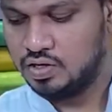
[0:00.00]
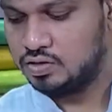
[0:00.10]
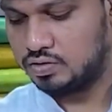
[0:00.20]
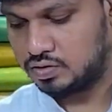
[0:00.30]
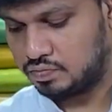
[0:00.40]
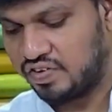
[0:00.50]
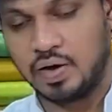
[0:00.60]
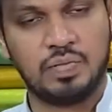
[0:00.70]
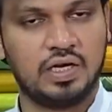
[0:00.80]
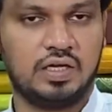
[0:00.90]
సో
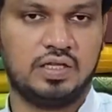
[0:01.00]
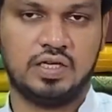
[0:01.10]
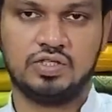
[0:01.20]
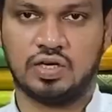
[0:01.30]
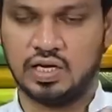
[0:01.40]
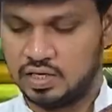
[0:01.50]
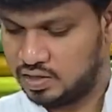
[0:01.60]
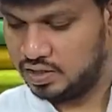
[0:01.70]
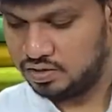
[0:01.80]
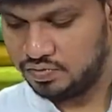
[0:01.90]
ఫ్యాబ్రిక్ అయితే చాలా
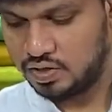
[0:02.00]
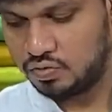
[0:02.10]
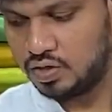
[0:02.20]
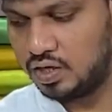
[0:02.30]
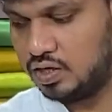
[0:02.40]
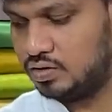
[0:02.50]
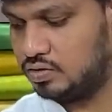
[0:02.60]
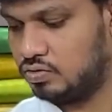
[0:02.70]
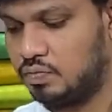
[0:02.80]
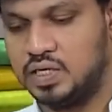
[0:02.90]
లైట్ వెయిట్ ఉందండి
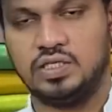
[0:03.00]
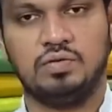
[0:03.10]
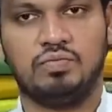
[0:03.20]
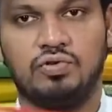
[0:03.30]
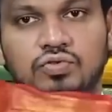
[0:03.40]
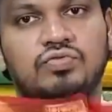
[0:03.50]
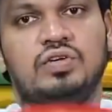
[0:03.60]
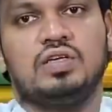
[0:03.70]
సో మంచి బ్యూటిఫుల్